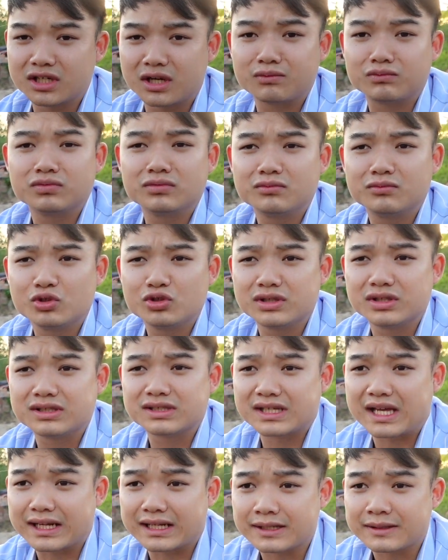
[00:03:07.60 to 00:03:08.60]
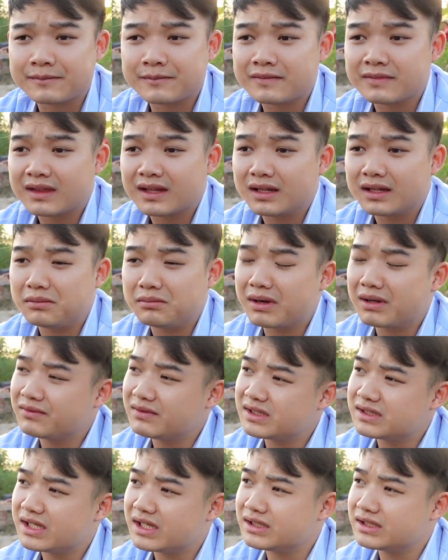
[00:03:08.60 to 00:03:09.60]
trong, môi trường sạch. Thì men
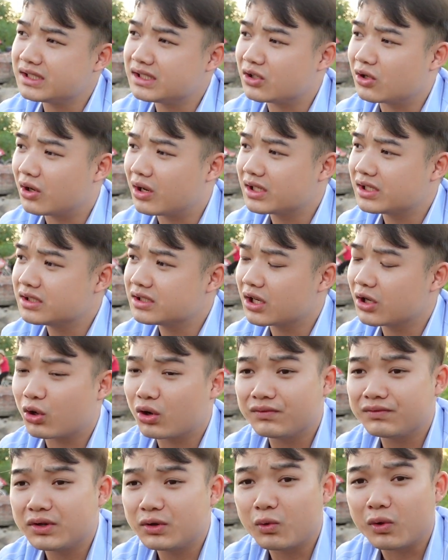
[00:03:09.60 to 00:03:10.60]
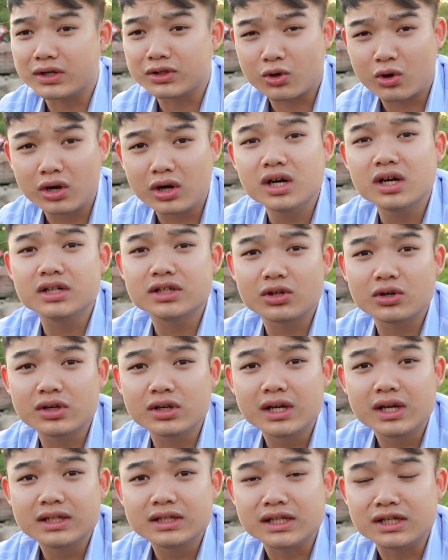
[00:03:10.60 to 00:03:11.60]
vi sinh thì nó là những cái con vi khuẩn có lợi thôi,
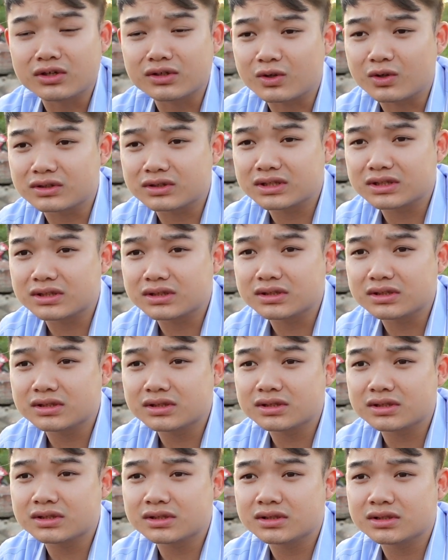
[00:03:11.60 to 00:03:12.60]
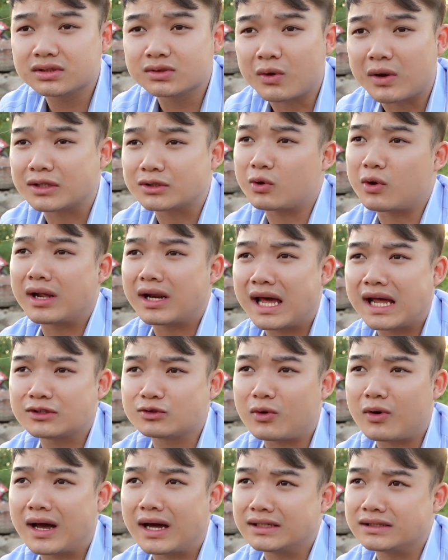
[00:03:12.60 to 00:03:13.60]
thì nó có hoàn toàn an
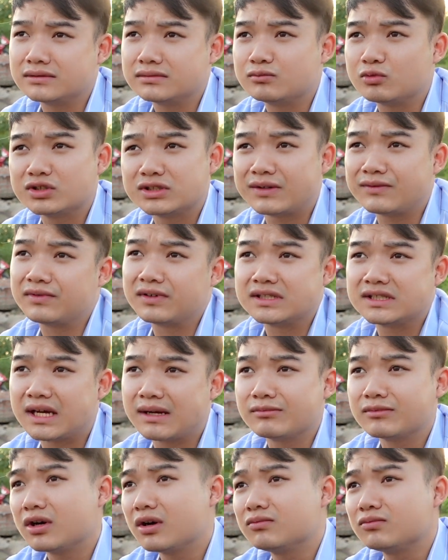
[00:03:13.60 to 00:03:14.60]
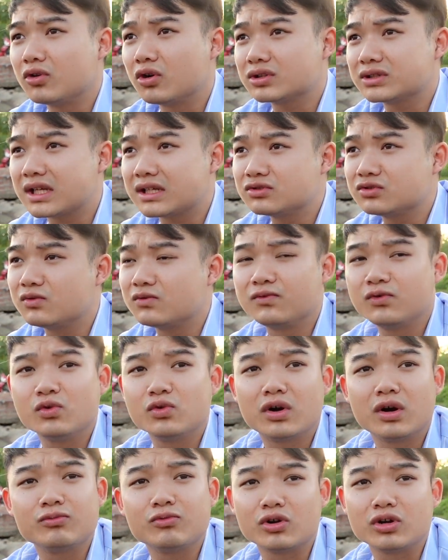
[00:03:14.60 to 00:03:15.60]
toàn 100%, không có tác dụng phụ,
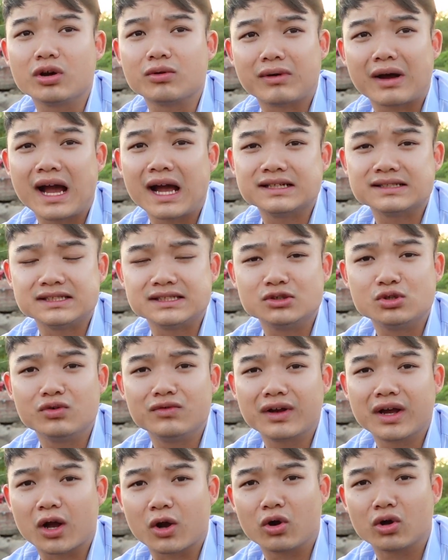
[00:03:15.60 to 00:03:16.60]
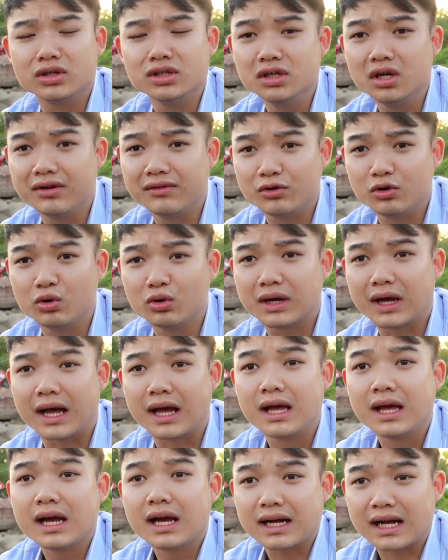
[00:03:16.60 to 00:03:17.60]
không có độc hại gì đối với cả con người và đối cả
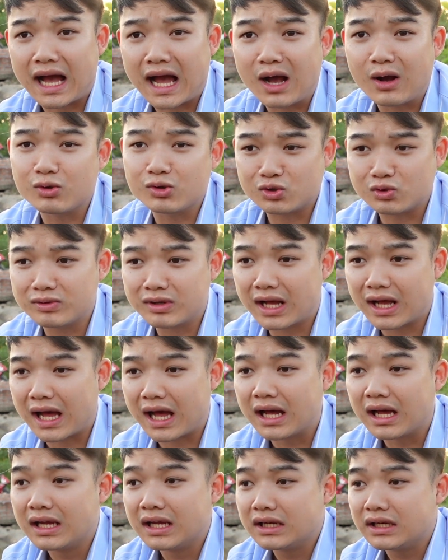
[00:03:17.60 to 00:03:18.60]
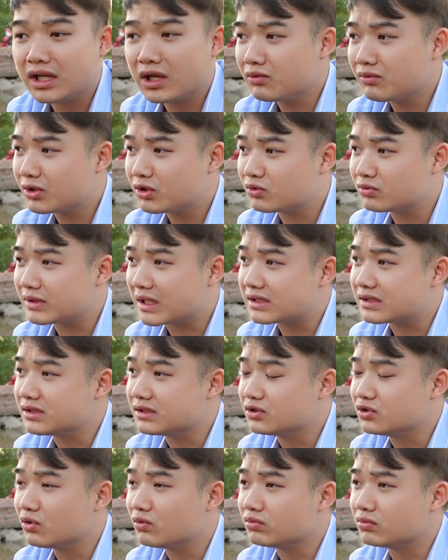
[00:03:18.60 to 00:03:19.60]
cá của chúng ta cả. Nếu mà chúng ta
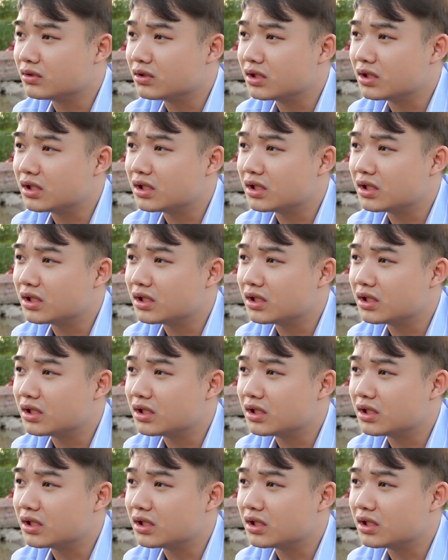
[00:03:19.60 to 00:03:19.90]
sử dụng